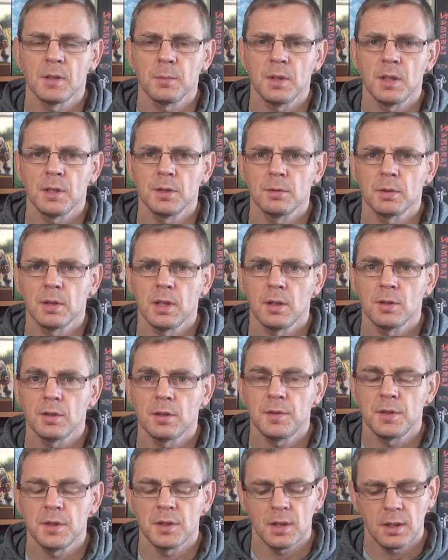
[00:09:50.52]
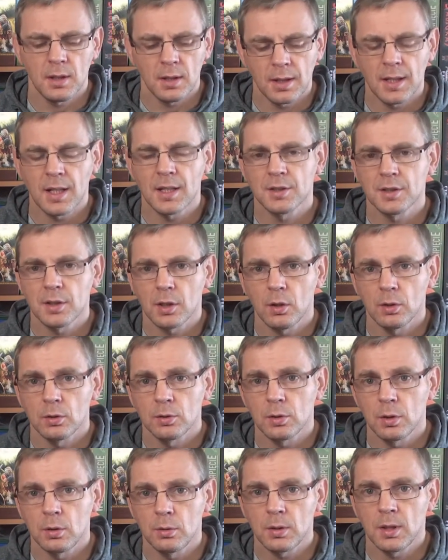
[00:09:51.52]
że moja córka oczywiście raz, że
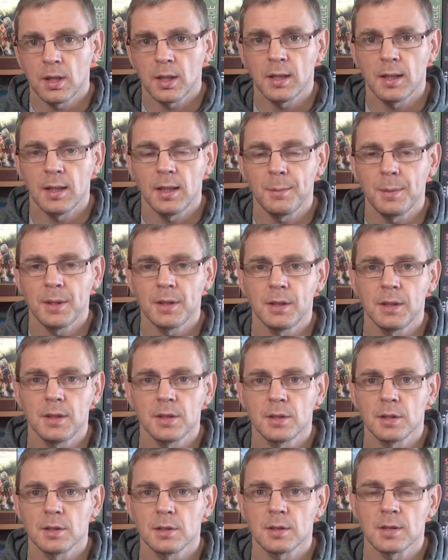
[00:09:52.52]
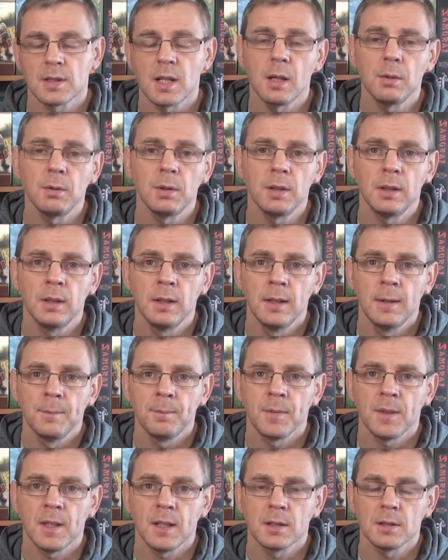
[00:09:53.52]
kontroluje jakie elementy jeszcze zostały
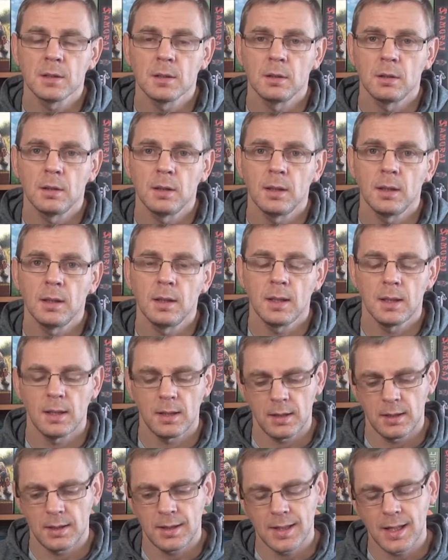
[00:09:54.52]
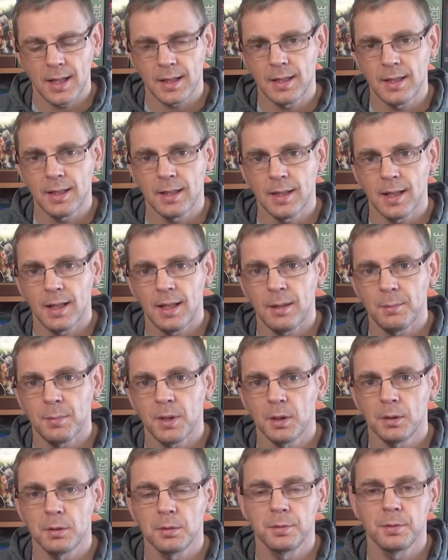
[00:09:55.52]
na stole, jakich
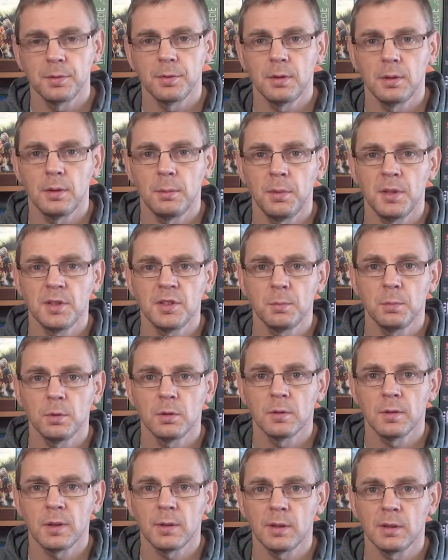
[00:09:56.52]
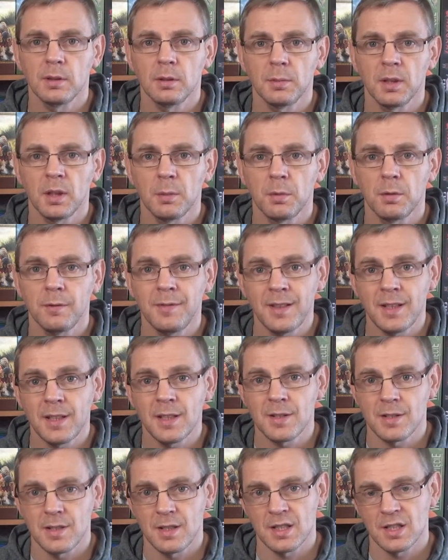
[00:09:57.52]
elementów będzie budowała domek, bo
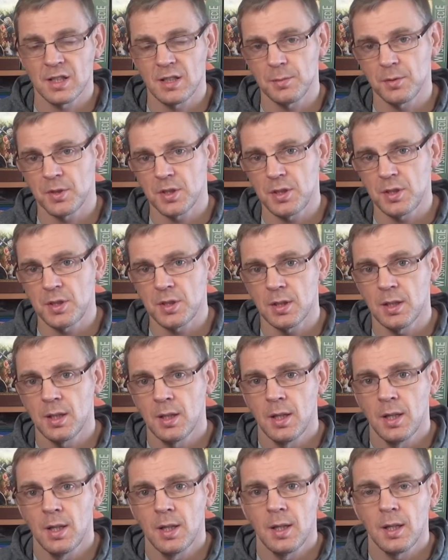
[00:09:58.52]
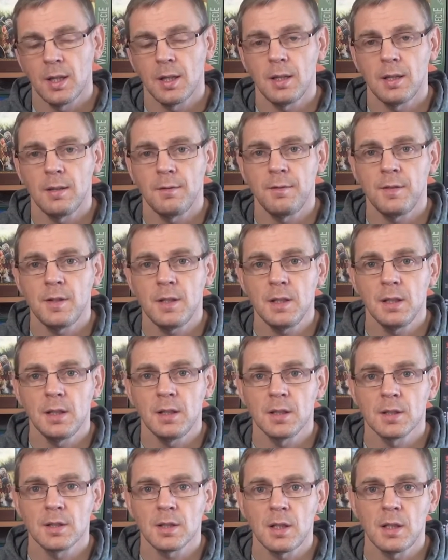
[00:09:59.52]
wie, że jeżeli przyjdzie E,
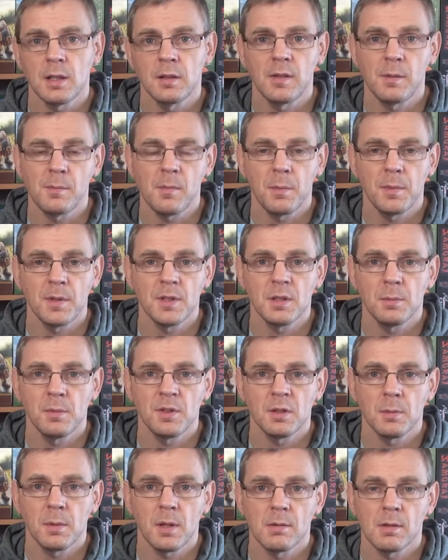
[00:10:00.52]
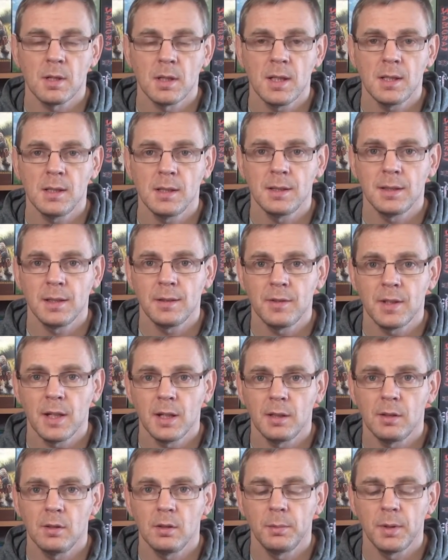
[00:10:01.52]
wilk, jeżeli w tym momencie będzie miała jeden
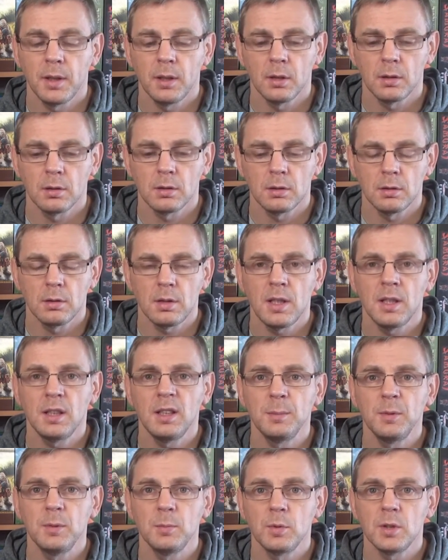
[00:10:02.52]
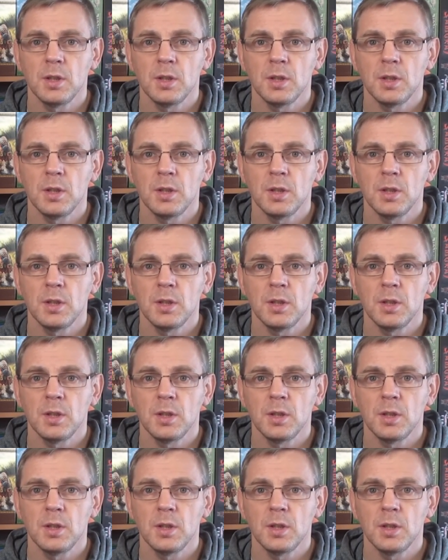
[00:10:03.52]
drewniany domek, no to jednym